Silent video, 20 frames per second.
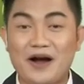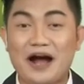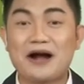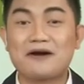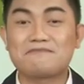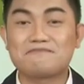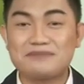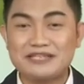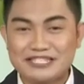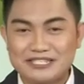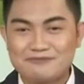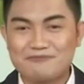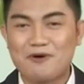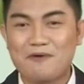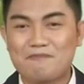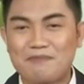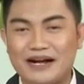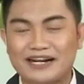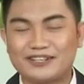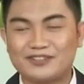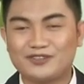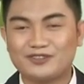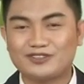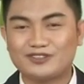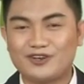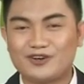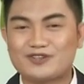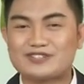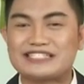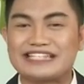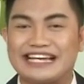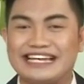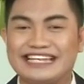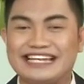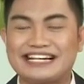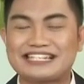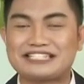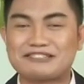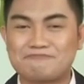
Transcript: ang mismong pagluto sa iyang